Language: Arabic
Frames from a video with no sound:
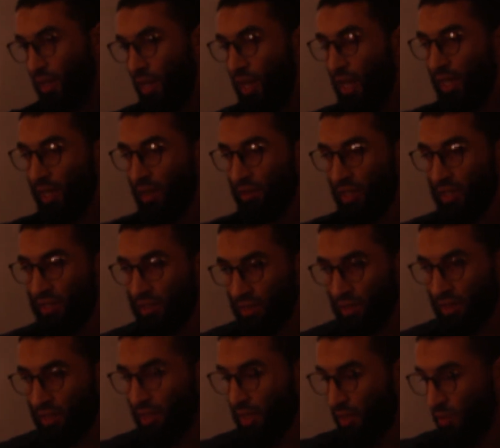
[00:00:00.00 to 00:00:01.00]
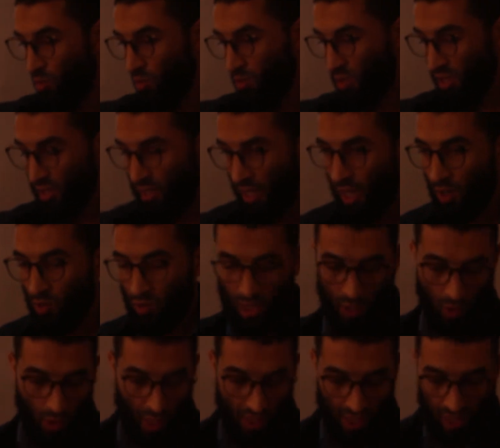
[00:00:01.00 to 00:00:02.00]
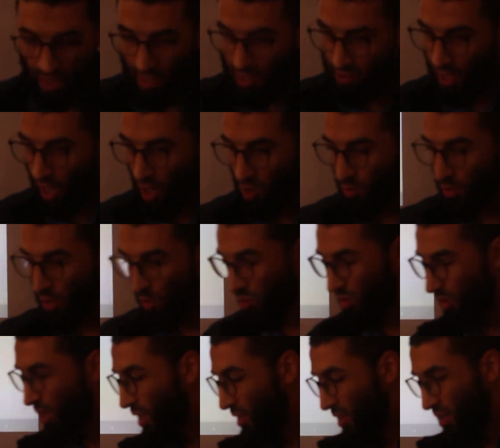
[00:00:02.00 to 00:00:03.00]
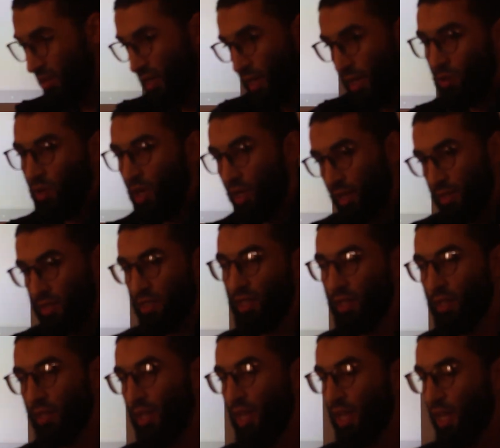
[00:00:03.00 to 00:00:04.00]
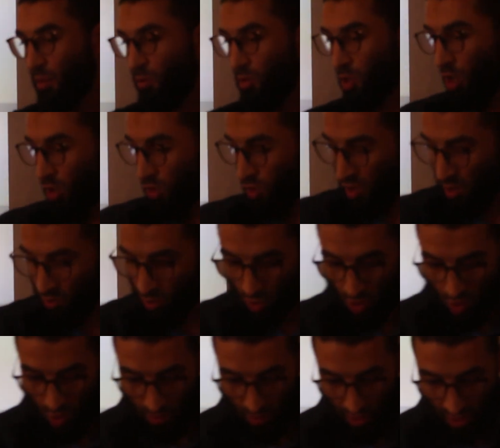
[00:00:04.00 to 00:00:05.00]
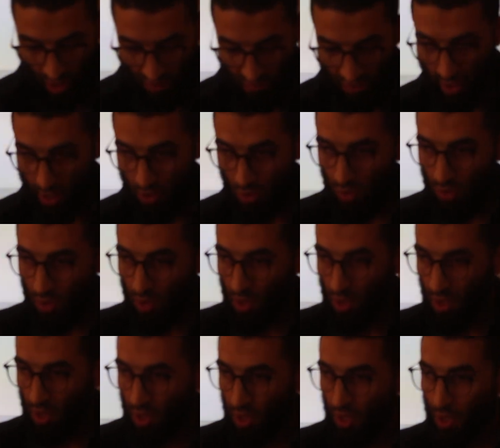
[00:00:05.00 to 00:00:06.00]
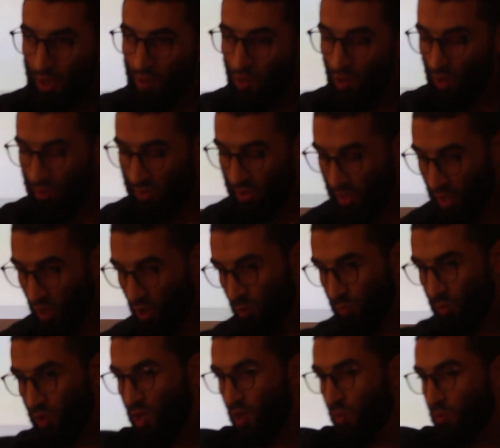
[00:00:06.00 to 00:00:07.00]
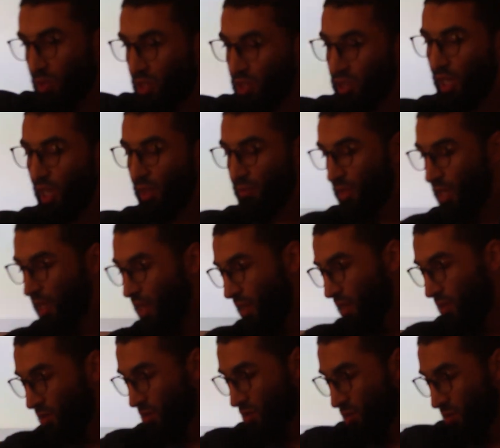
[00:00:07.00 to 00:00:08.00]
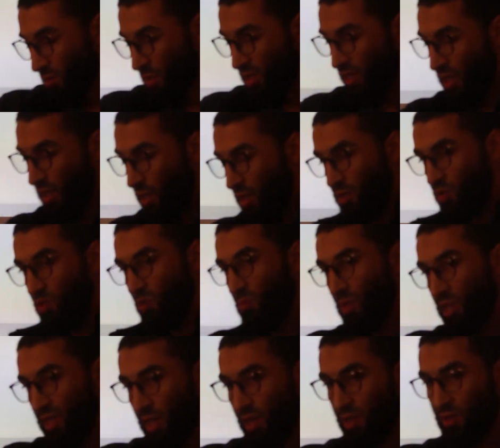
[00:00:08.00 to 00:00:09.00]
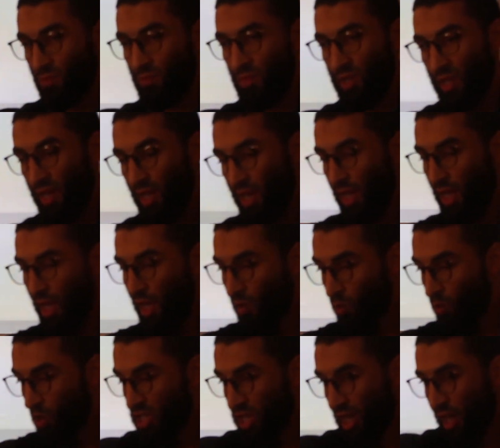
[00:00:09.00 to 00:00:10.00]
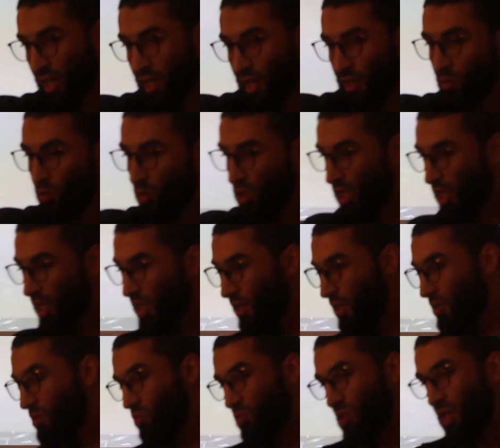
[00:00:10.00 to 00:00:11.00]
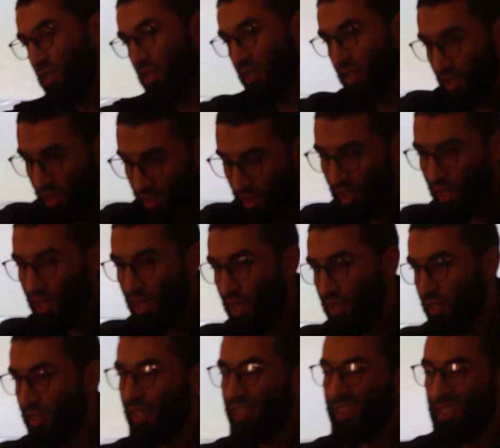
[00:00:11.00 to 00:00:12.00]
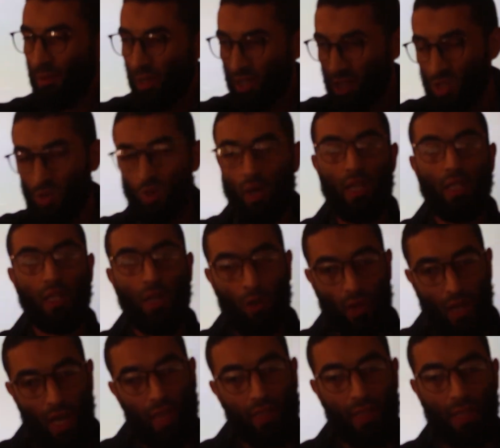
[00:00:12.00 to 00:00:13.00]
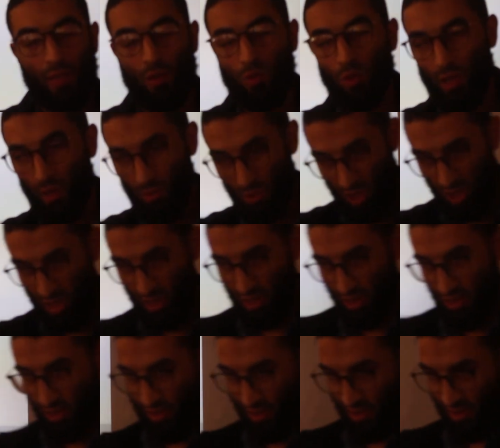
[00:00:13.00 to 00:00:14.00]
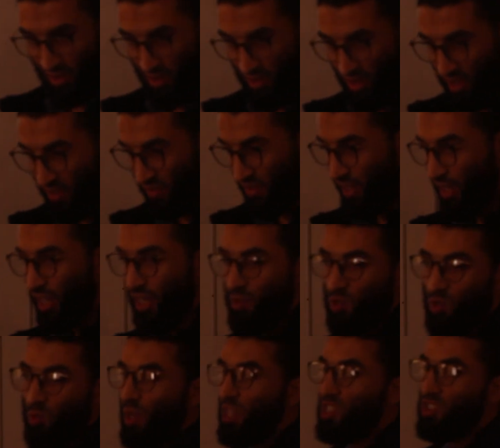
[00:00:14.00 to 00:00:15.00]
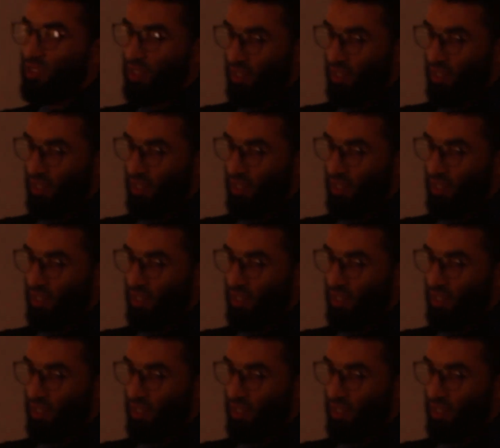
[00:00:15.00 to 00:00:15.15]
الحاجه دي وتديها له يجي واحد تاني يديها له برضه والتالت يديها له وهكذا كده بيحطهم كلهم كده في كيو ويبتدي ياخد منهم بالطلب ده ثم ده ثم ده ثم ده ويشغل ويخلص والناتج يطلع تيجي انت بعد شويه تاخد حاجتك وتمشي فكان السوباتش